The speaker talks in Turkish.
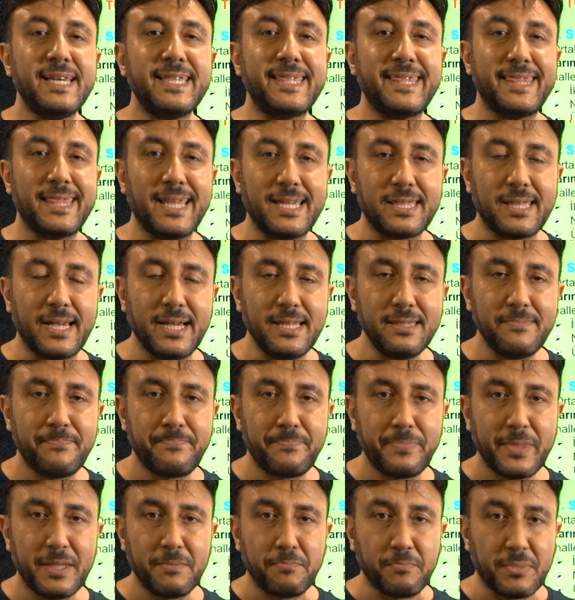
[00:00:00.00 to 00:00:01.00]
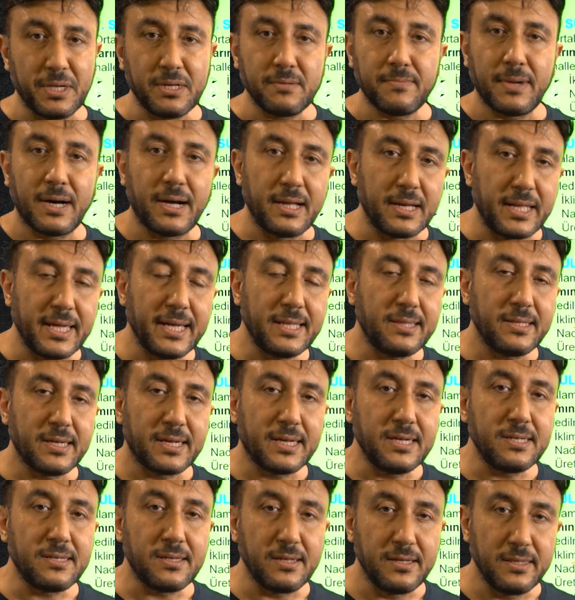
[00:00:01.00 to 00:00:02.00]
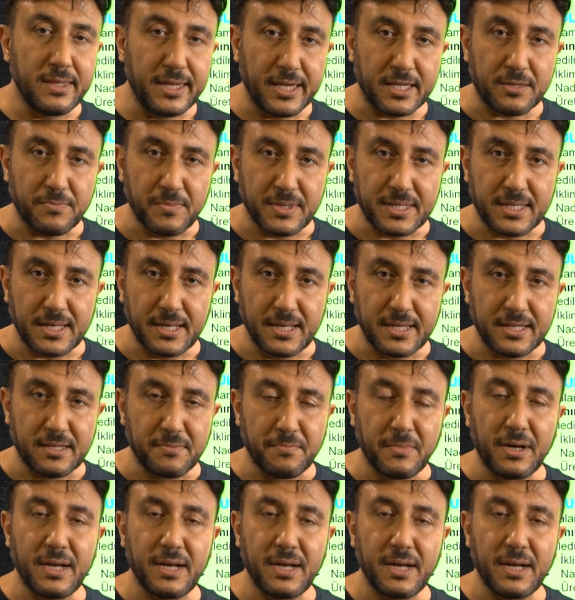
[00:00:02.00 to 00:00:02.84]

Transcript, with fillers: Neden? Bir maliyet, iki zihniyet meselesi.